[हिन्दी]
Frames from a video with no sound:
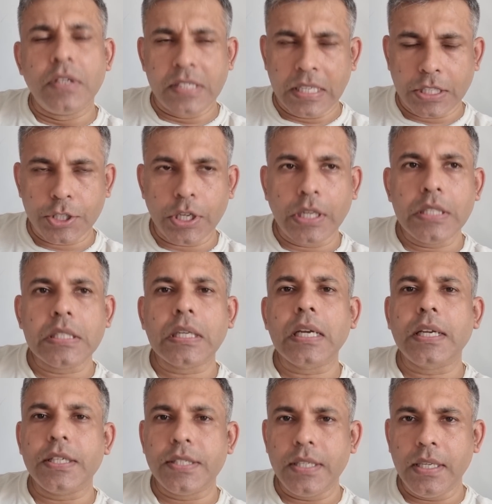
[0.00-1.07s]
वैसे अक्षय की
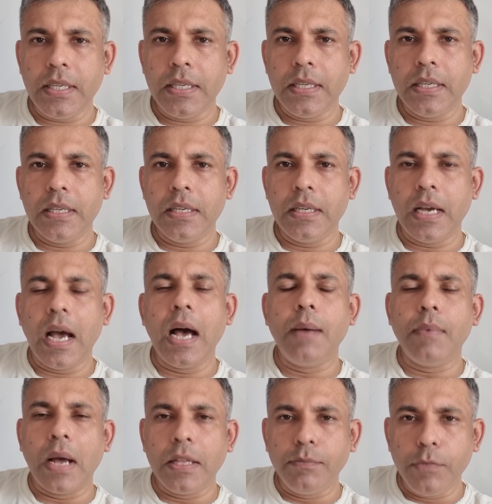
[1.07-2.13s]
जगह किसी
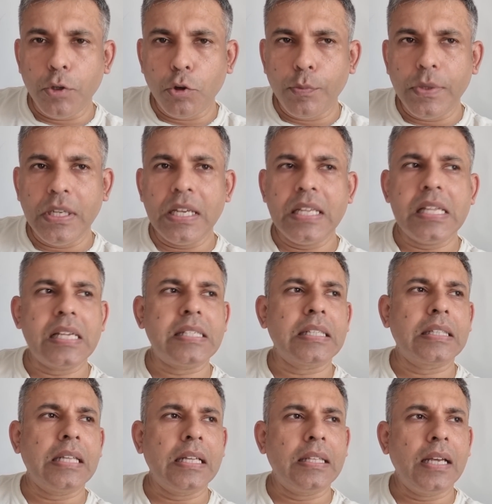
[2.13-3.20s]
आम आदमी को भी लिया जा
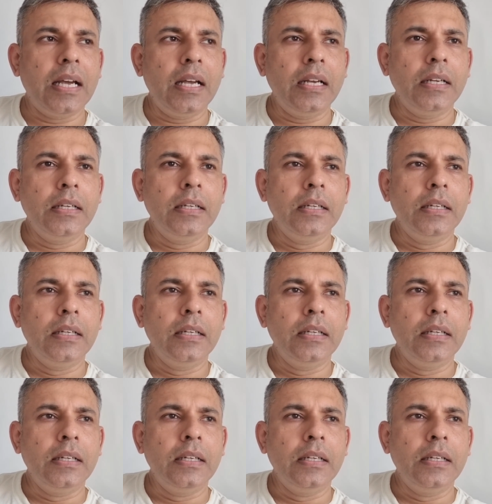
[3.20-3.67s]
सकता था